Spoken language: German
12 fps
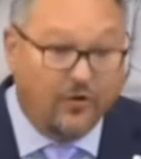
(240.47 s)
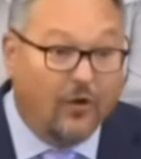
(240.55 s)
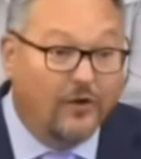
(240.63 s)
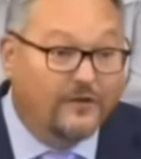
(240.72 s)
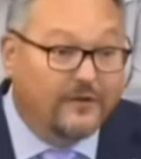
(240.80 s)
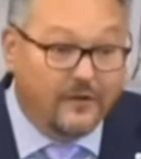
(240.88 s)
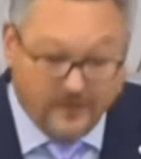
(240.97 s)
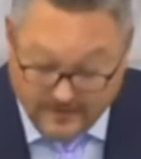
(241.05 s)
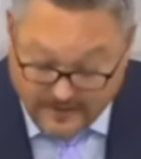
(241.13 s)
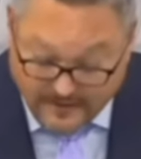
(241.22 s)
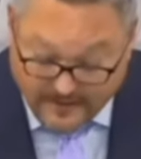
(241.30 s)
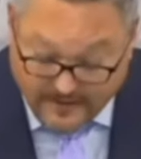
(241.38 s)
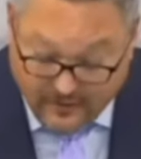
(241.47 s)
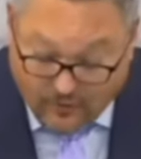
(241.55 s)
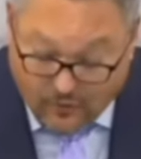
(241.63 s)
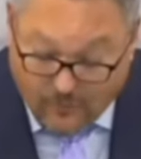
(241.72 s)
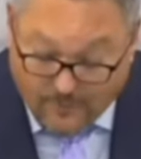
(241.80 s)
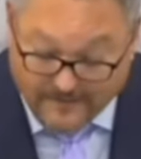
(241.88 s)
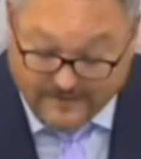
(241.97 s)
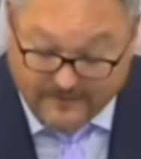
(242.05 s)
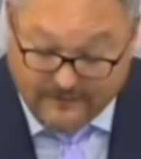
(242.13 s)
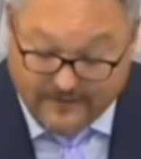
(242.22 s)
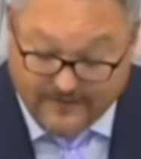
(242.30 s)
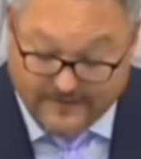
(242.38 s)
Und heute in Europa
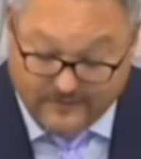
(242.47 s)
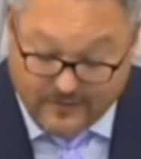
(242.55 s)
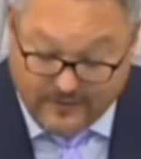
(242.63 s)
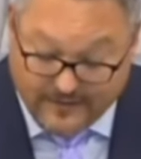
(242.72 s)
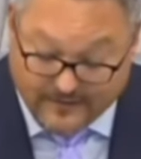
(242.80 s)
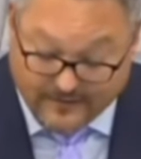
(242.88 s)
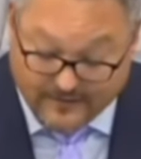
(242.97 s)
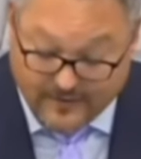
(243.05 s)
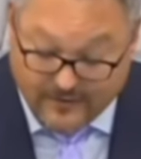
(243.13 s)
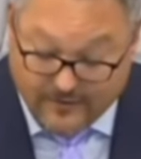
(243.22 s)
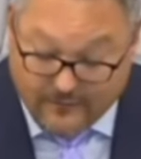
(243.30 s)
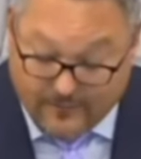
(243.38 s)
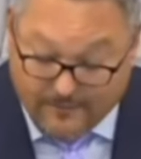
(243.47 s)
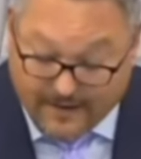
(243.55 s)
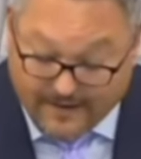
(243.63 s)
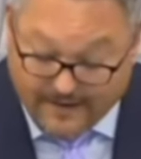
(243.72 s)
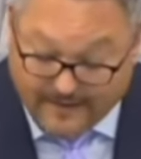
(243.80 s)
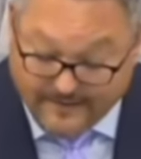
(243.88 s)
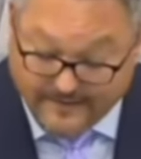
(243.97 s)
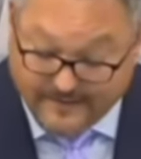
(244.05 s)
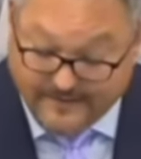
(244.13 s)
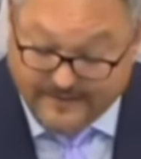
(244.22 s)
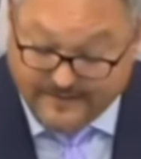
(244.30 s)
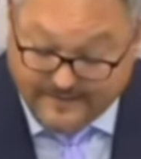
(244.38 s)
sind wir isoliert. Für Paris
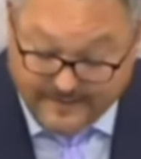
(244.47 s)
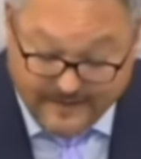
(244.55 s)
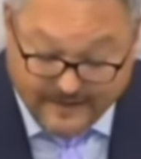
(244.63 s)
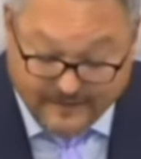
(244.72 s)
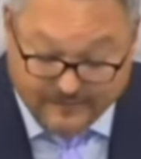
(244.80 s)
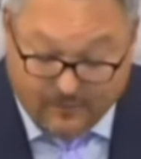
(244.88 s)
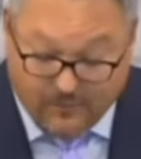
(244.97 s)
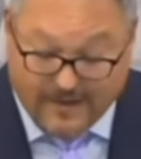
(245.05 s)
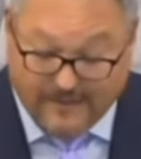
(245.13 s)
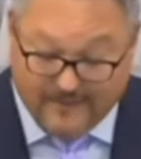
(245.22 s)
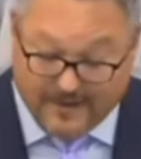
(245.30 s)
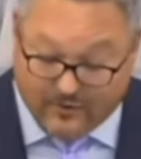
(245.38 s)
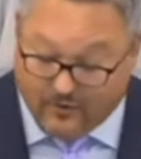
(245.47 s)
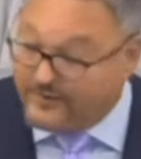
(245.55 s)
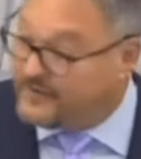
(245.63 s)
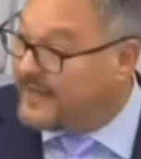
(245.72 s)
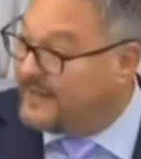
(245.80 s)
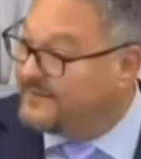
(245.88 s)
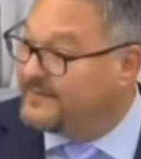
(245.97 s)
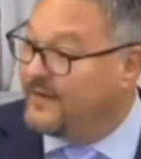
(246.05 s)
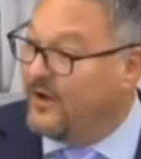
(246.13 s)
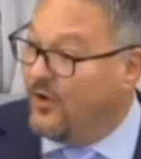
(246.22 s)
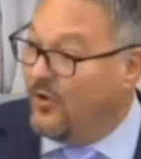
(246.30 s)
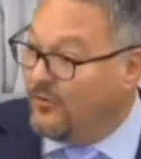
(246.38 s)
sind Sie das Problem an der
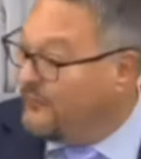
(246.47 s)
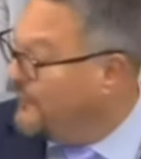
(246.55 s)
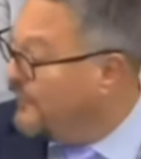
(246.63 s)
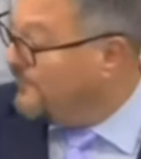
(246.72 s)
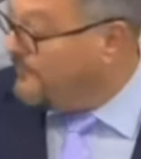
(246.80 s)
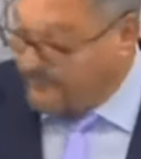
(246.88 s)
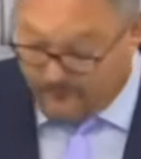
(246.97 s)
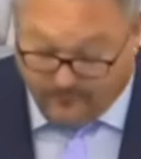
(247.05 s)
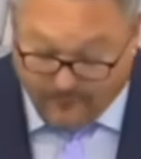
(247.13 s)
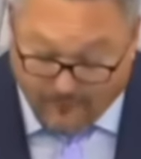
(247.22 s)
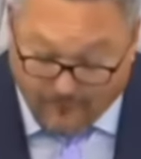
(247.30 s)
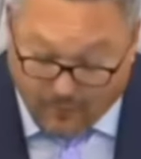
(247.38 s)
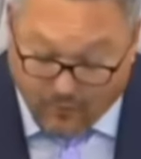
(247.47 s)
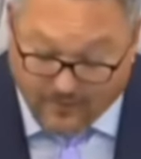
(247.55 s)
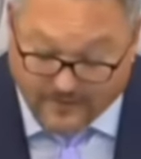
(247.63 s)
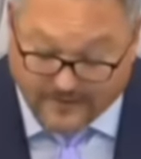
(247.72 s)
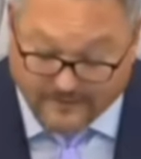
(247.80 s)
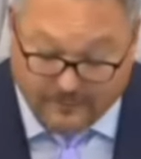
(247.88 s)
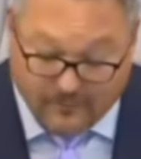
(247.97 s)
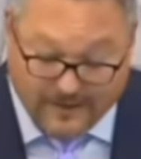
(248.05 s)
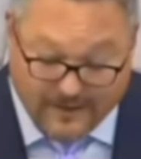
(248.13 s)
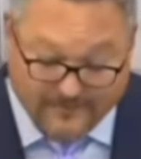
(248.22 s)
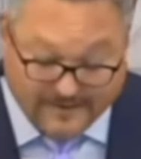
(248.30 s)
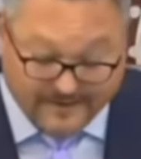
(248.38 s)
Ostgrenze und für, für Polen das
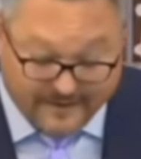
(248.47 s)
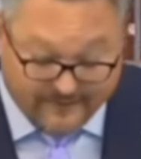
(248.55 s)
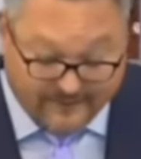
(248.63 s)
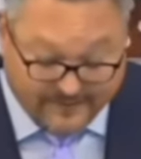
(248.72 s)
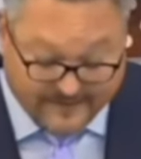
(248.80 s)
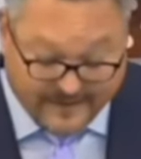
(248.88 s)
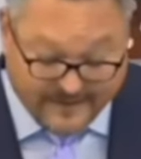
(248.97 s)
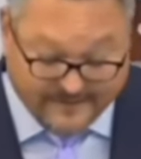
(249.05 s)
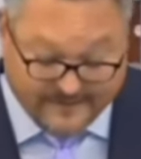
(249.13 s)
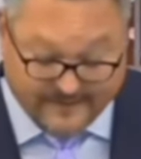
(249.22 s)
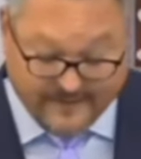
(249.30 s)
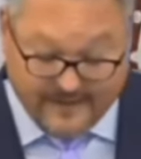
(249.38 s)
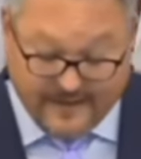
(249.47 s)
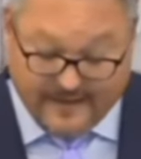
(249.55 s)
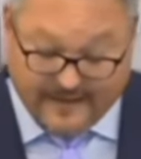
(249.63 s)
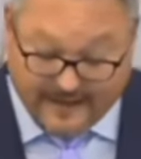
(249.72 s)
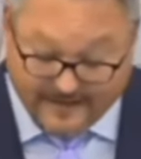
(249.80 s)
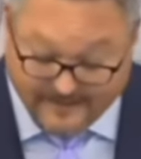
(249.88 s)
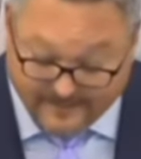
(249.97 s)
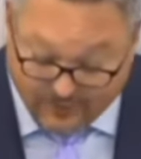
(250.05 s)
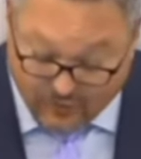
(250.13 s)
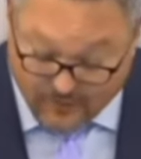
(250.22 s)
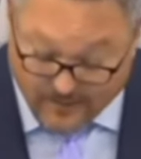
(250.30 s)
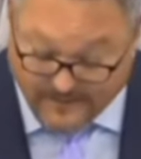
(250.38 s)
Problem an seiner Westgrenze.
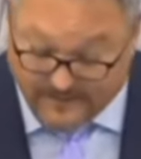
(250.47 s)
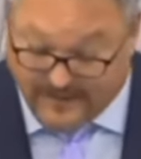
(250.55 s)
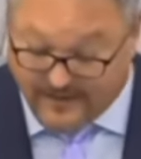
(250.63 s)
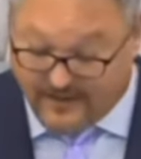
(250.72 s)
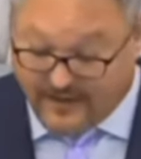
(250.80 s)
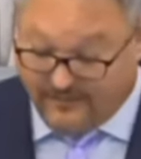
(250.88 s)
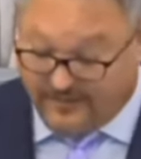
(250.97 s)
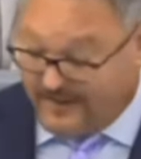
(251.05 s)
Grenzen übrigens, die Ihre